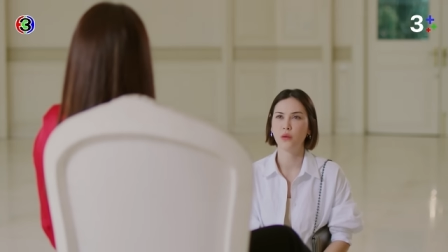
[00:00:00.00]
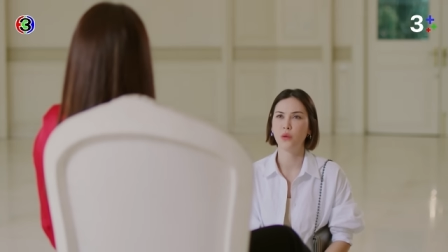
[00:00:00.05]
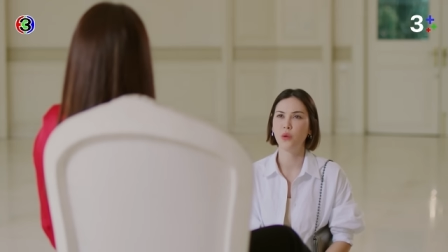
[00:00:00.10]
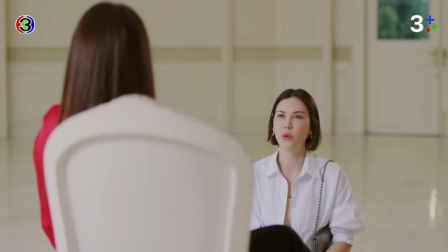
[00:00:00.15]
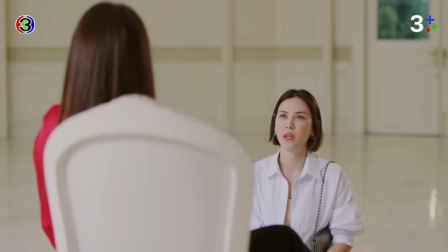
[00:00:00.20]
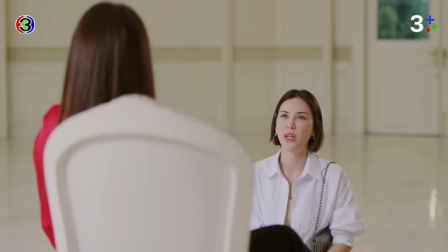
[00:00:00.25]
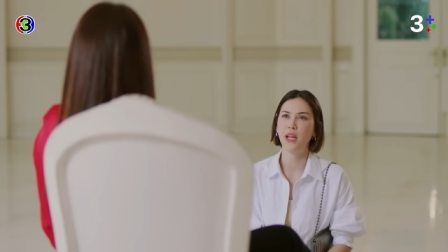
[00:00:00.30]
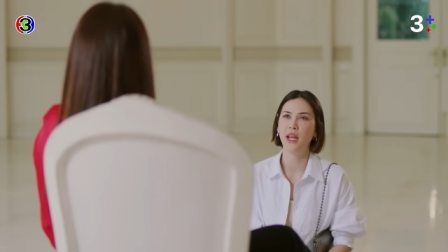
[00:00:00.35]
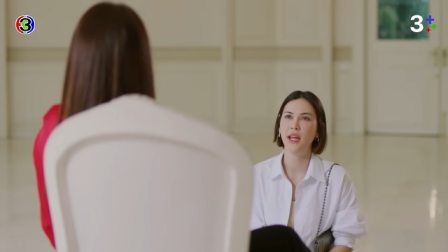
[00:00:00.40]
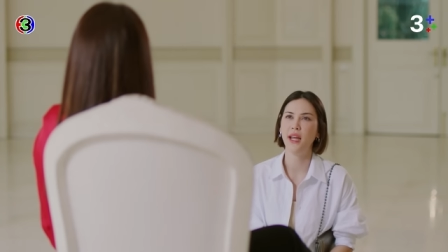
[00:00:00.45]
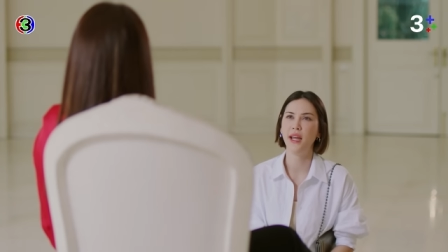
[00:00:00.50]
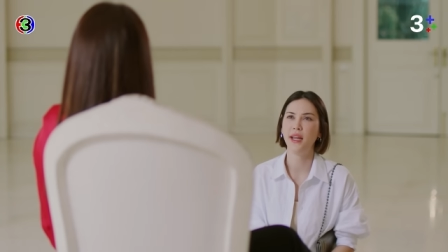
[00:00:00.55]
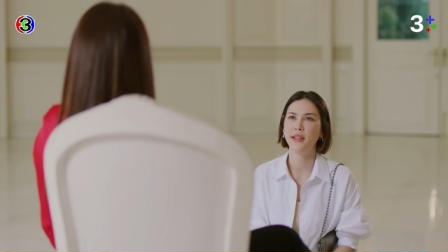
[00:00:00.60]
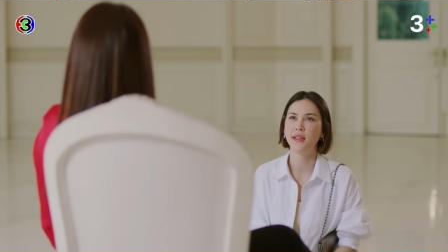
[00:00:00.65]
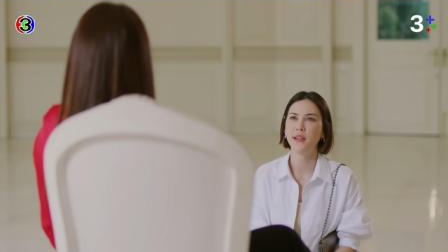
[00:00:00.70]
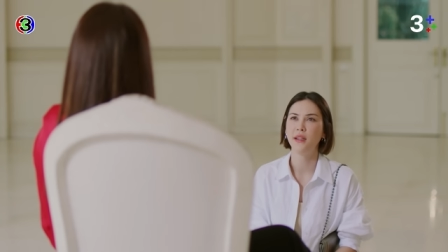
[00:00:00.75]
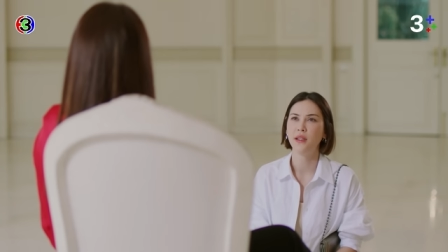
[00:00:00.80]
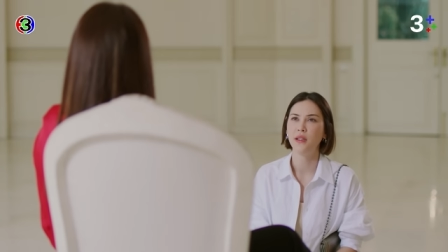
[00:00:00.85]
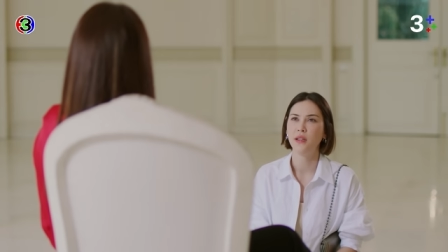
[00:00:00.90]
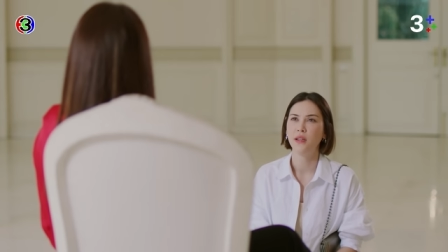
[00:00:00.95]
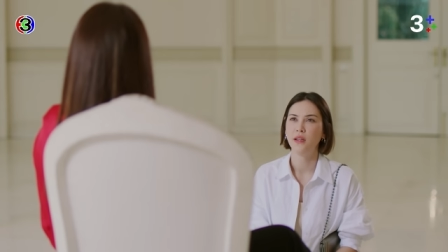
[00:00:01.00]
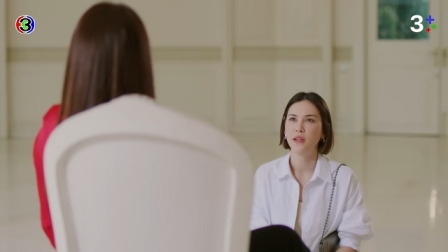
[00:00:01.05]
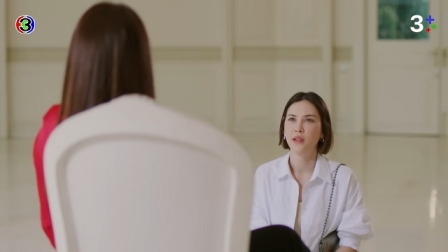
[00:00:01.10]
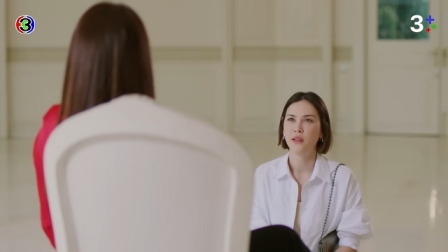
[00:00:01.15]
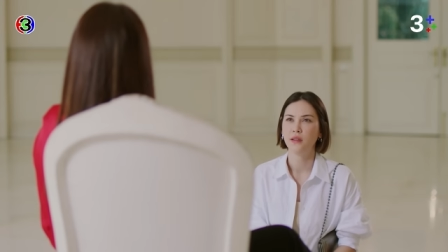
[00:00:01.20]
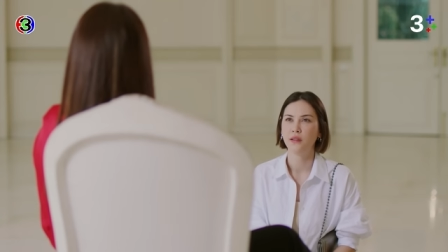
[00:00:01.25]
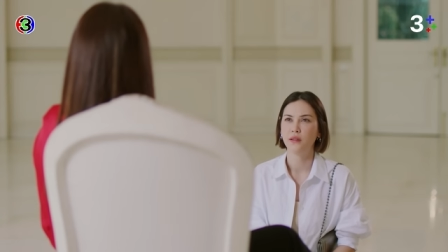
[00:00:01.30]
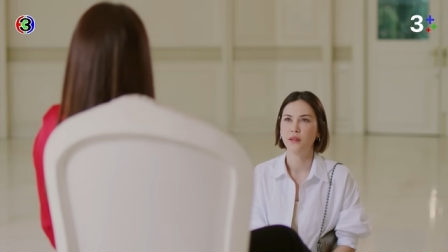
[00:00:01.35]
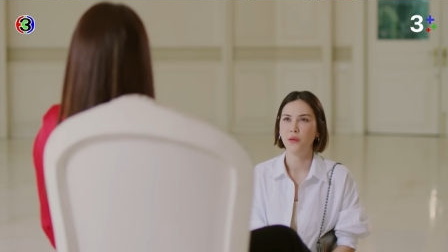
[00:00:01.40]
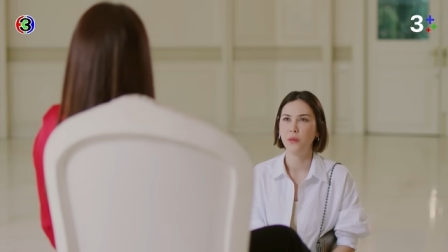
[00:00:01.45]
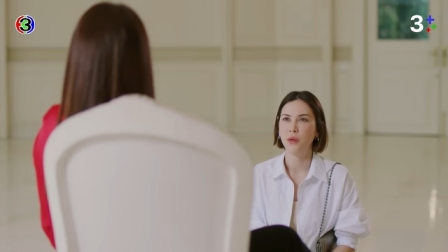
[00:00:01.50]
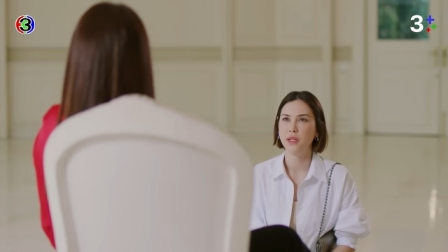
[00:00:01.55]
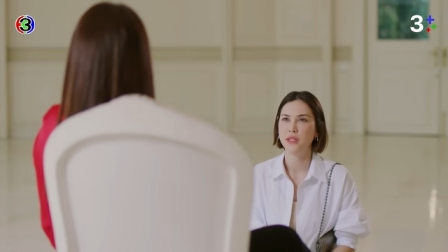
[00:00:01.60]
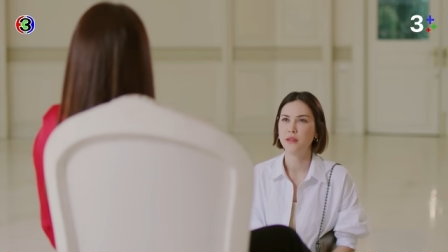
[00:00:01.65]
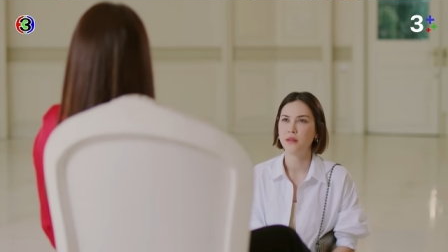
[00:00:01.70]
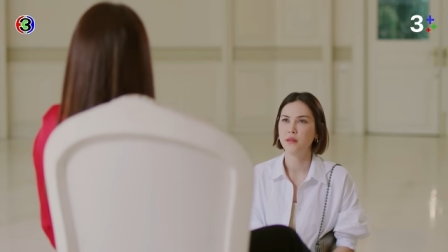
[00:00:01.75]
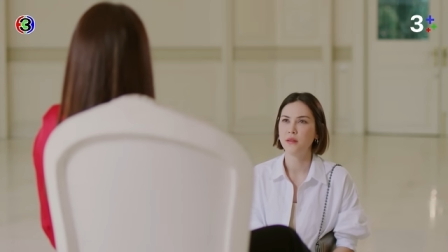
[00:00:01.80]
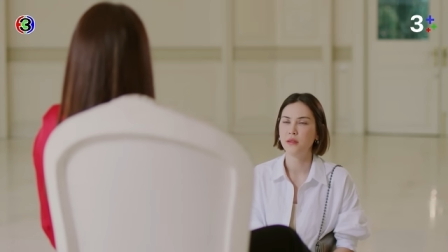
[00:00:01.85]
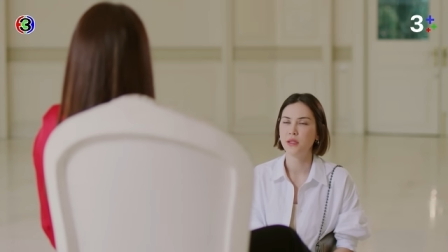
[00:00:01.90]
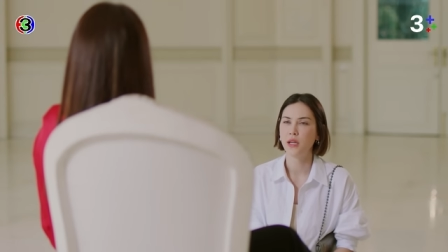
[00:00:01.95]
คุณเคทแต่ว่า
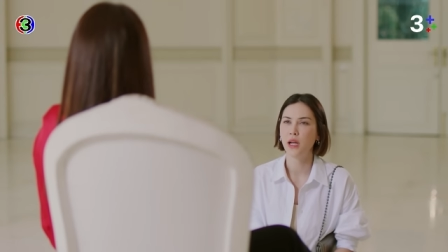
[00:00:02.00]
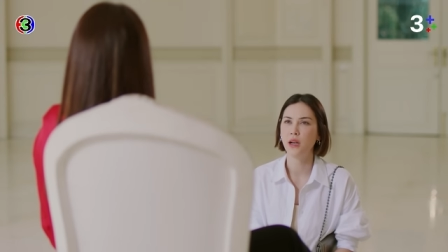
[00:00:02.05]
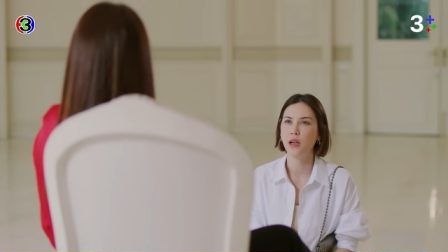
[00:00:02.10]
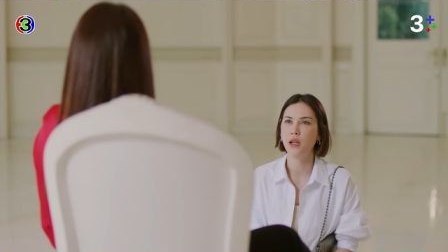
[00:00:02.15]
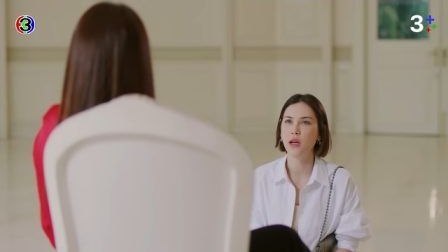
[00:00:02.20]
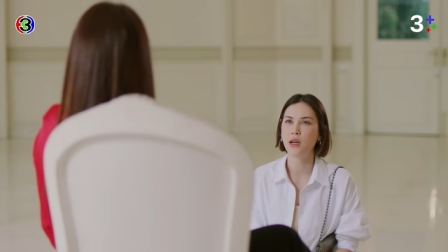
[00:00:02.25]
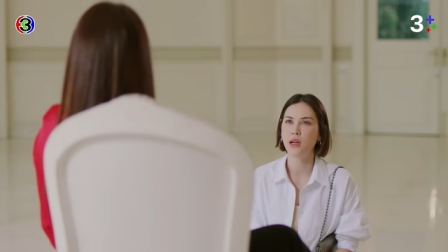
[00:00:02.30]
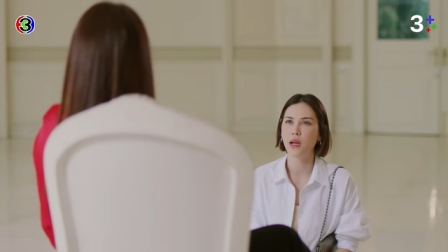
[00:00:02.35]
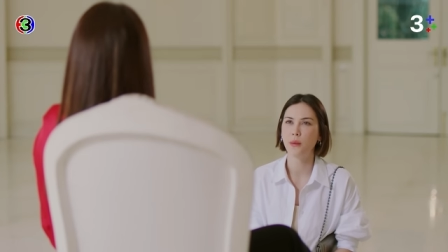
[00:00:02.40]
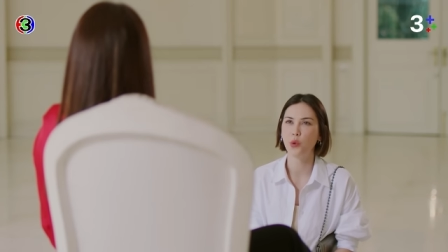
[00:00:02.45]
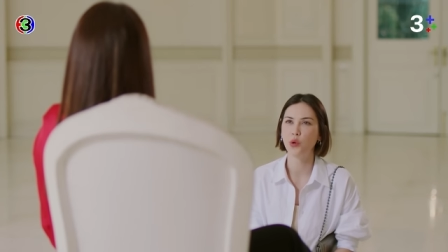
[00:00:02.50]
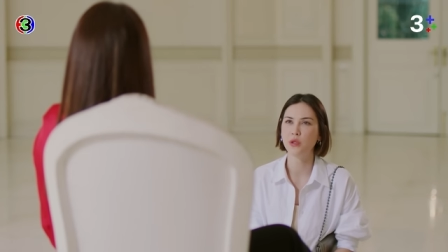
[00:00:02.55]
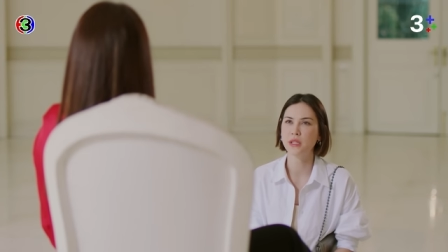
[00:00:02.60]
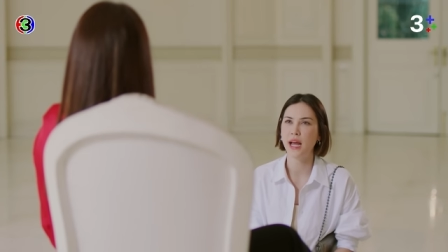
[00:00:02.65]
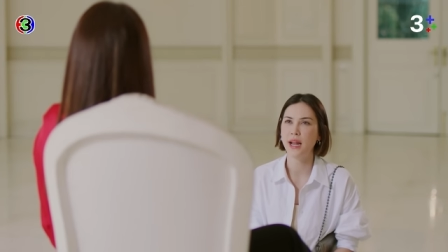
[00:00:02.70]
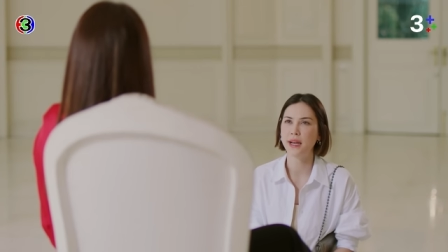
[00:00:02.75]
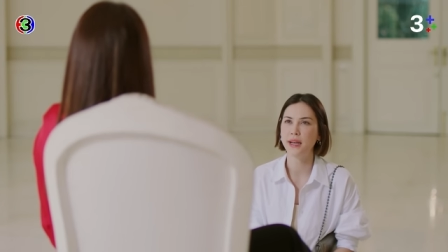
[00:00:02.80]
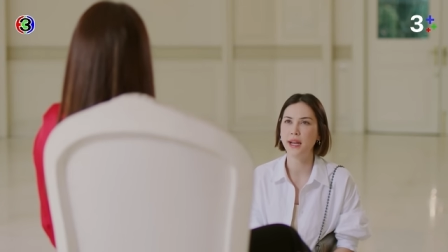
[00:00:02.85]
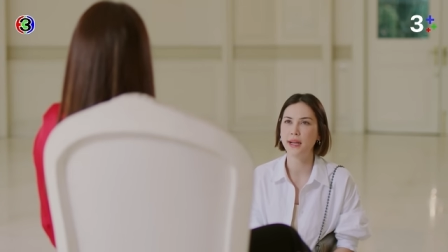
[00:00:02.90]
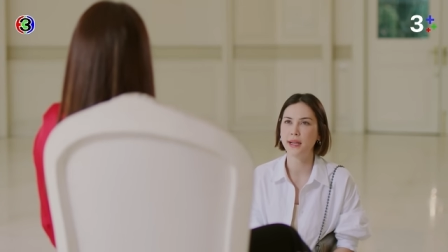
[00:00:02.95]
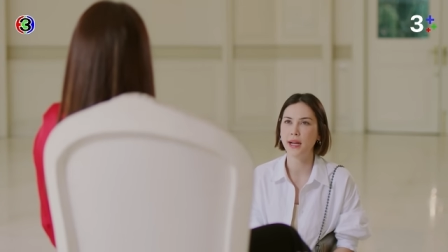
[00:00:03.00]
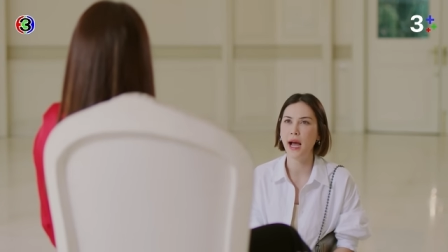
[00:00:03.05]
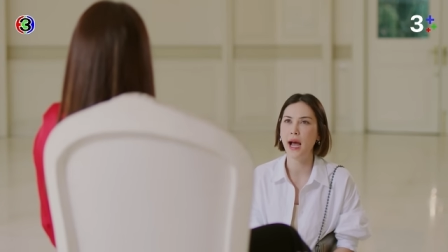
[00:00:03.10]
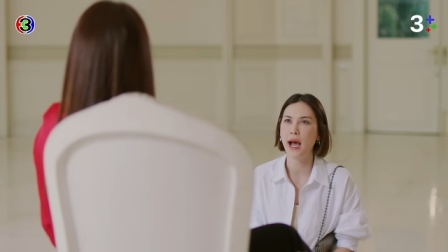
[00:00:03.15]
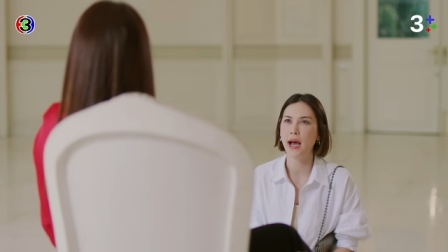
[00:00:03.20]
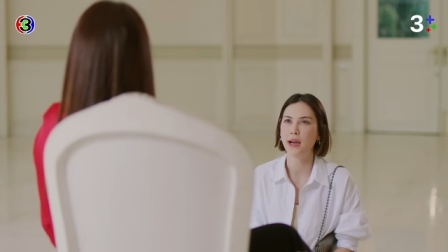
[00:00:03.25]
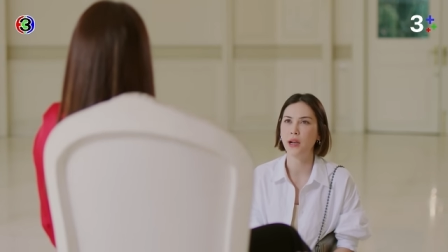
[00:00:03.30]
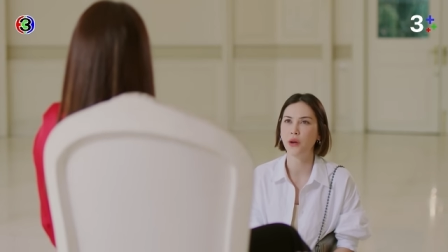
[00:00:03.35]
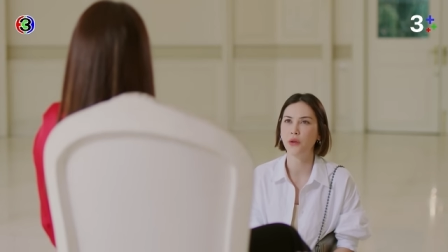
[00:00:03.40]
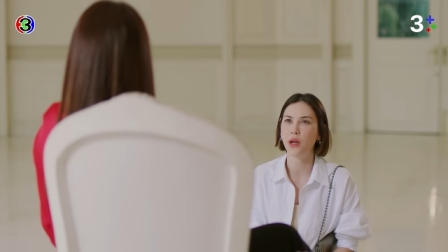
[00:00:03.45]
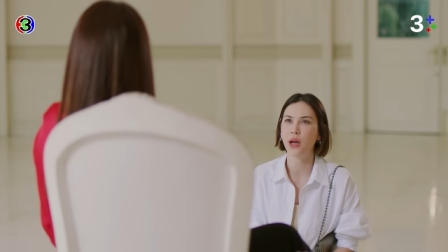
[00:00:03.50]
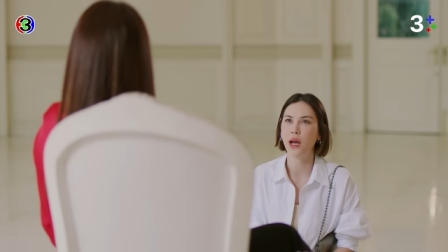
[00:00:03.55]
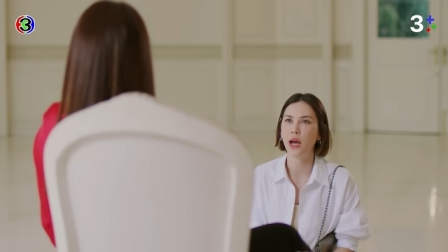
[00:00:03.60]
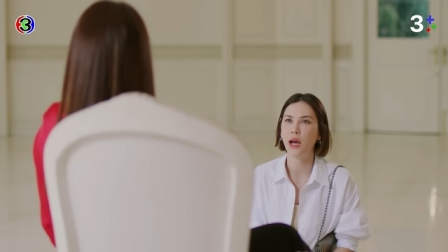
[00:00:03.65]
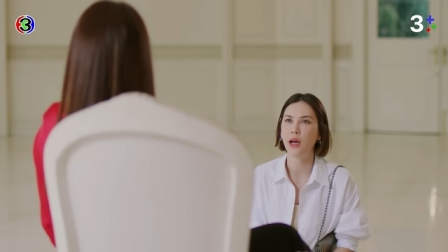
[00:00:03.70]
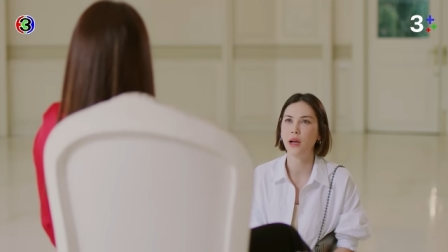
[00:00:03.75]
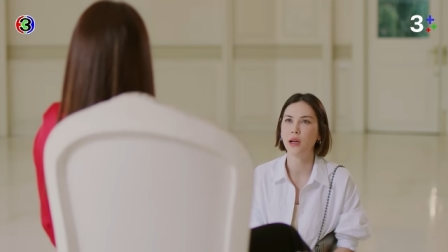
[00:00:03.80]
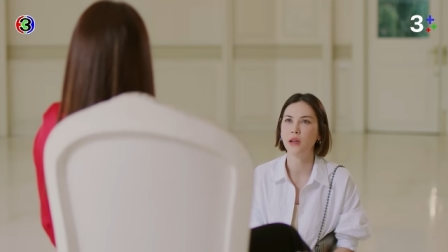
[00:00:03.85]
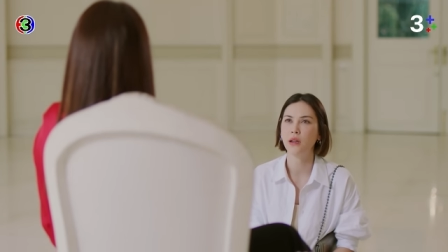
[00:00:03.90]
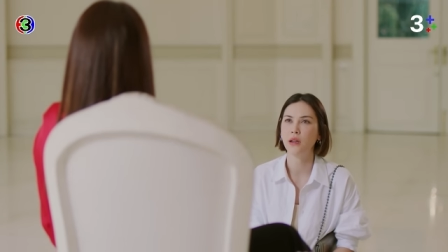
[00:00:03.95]
ฉันเลิกกับคุณสันเด็ดขาดแล้วนะ
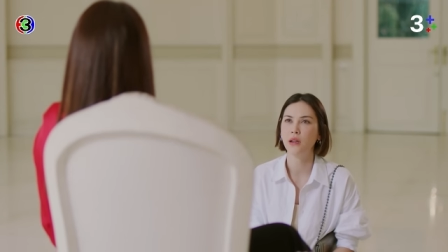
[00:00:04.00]
คะ